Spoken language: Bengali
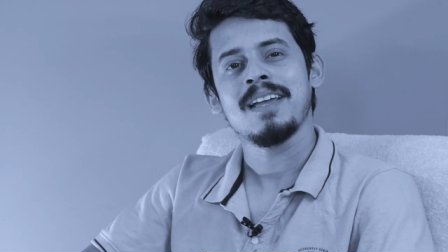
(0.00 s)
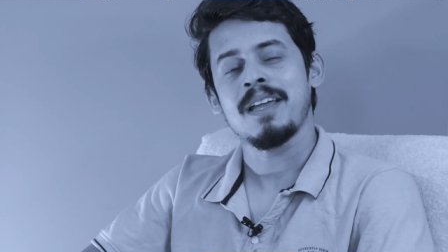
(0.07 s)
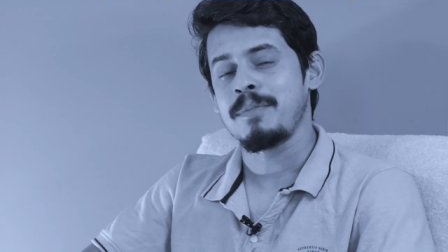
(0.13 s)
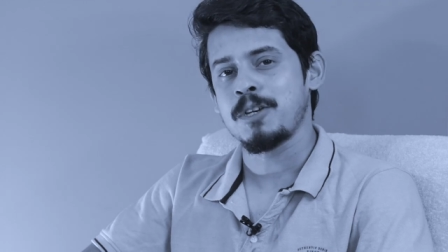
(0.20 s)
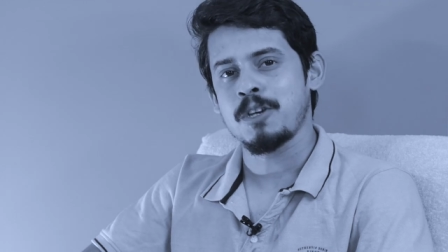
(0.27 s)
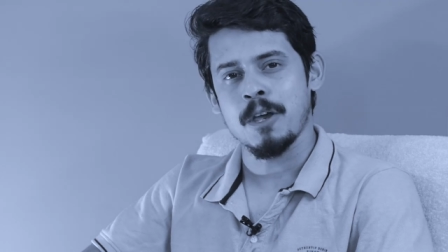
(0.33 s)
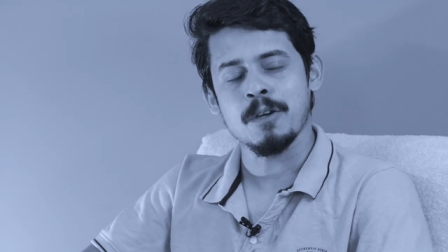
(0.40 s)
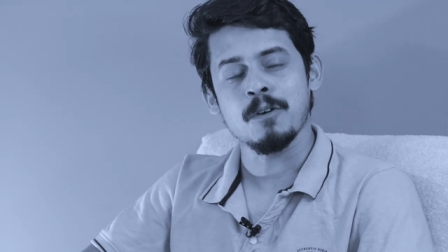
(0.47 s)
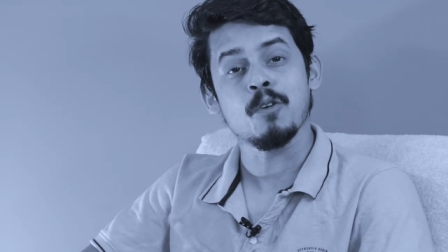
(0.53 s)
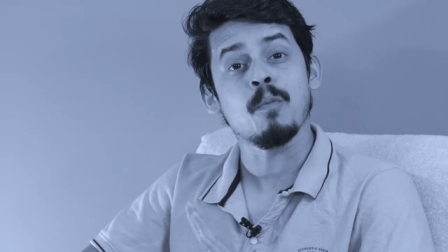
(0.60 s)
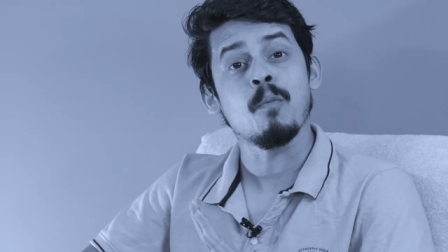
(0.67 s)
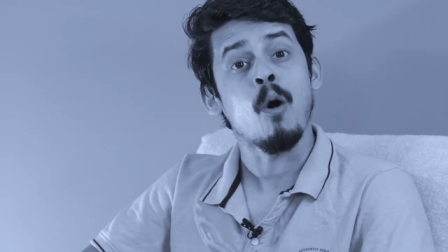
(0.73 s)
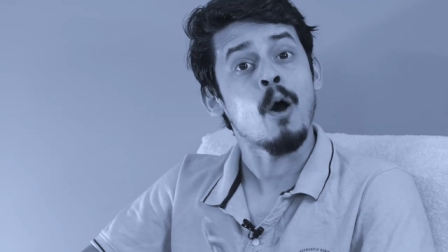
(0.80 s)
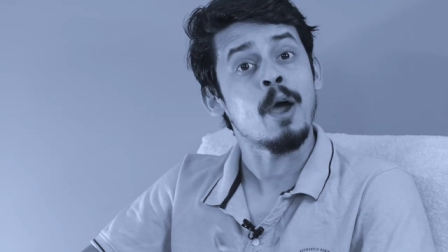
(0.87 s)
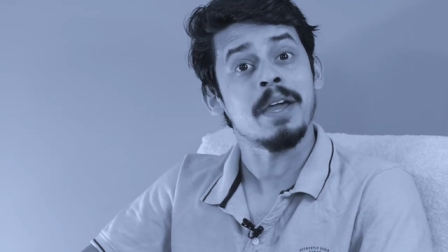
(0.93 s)
এই বিষয়গুলো
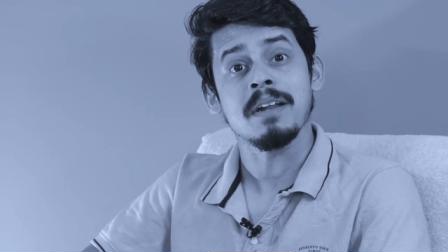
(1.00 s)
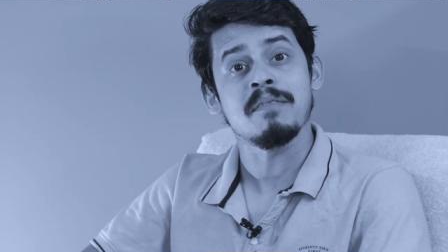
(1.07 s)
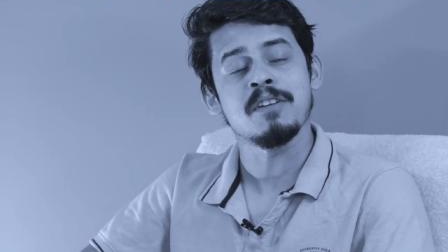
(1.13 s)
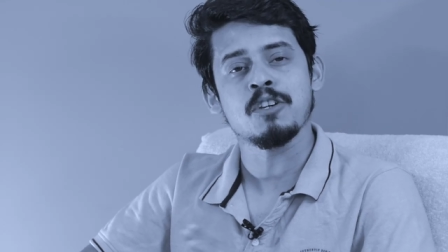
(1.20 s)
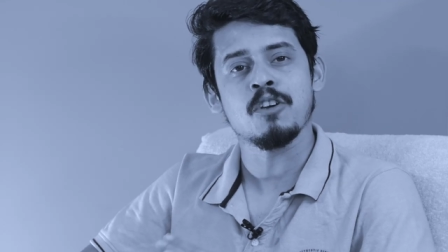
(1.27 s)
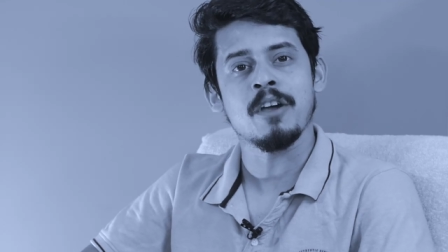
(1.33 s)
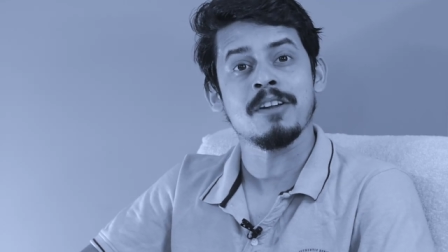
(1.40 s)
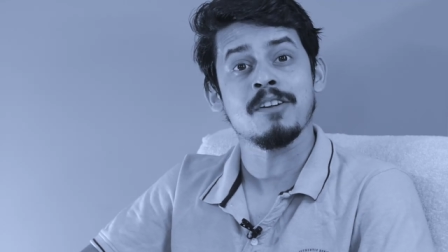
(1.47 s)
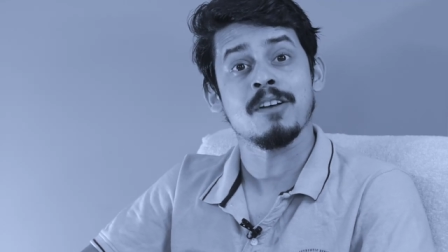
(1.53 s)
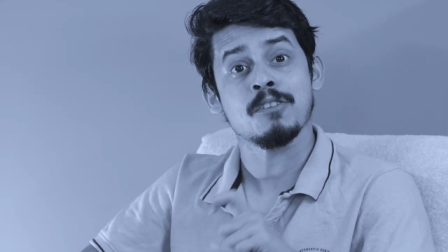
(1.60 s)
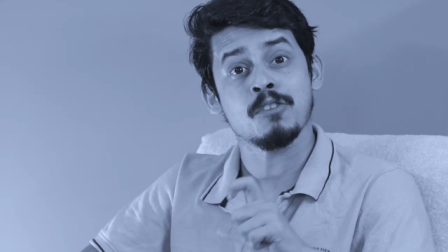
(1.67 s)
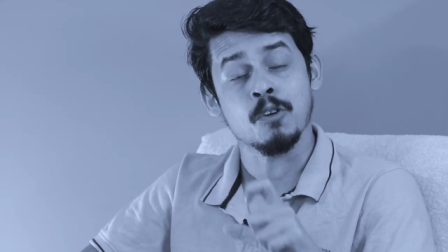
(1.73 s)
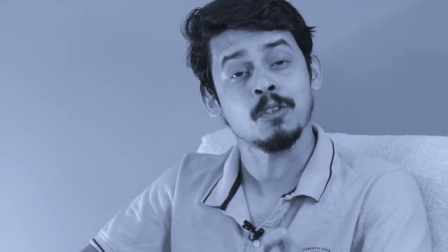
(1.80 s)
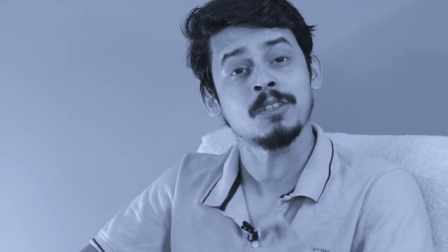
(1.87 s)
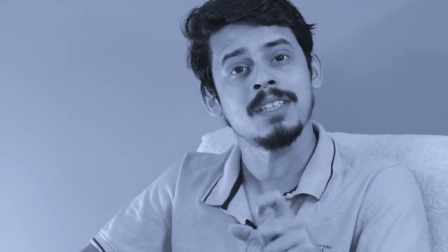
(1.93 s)
ভয়ের বিষয় নয়
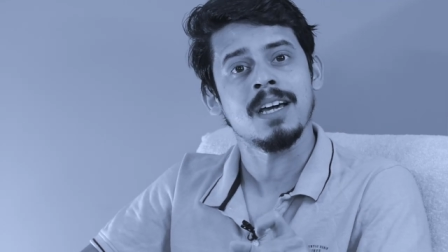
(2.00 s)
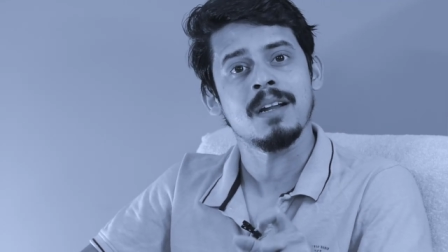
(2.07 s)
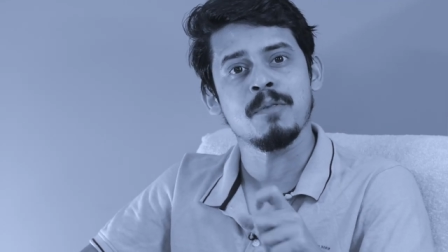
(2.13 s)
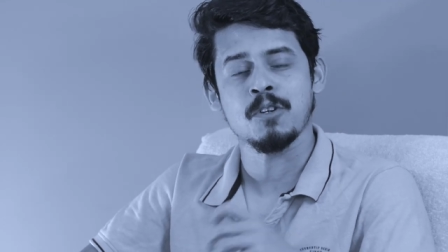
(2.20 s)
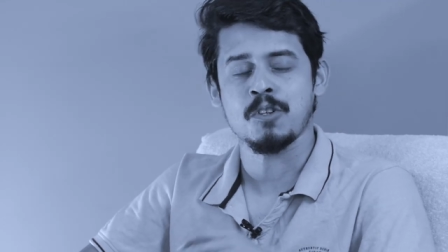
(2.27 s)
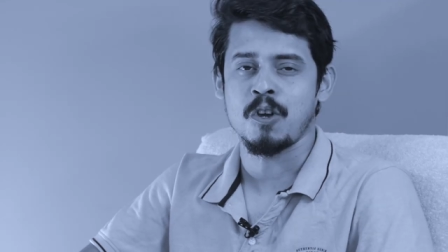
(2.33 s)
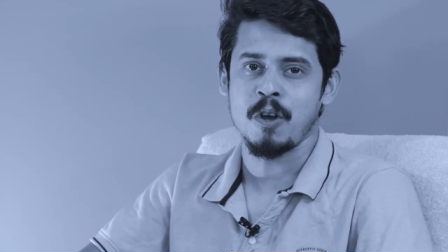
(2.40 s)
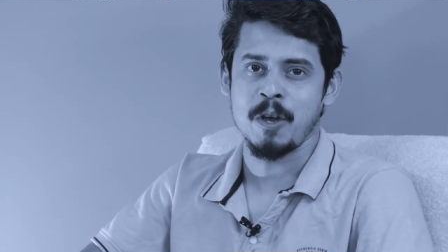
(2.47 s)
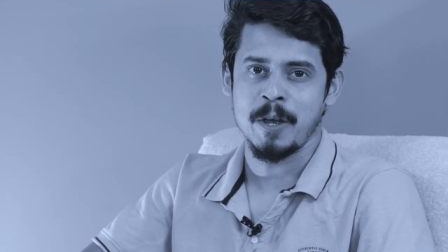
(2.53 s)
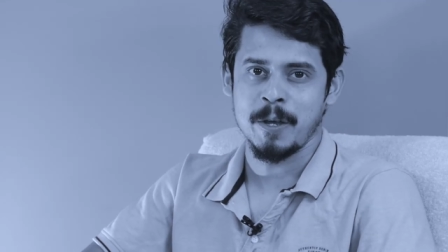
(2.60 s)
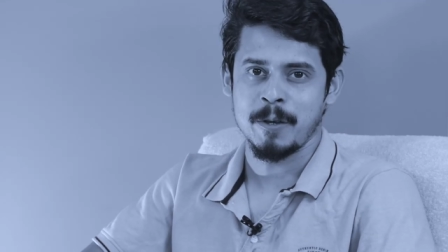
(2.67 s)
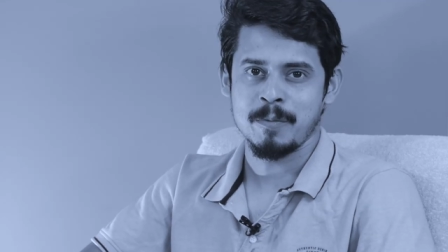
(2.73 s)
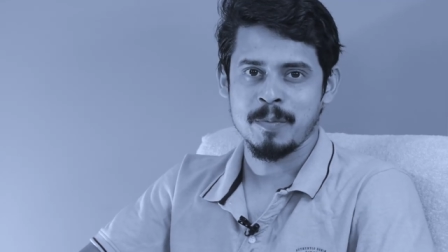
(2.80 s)
শ্রদ্ধার বিষয়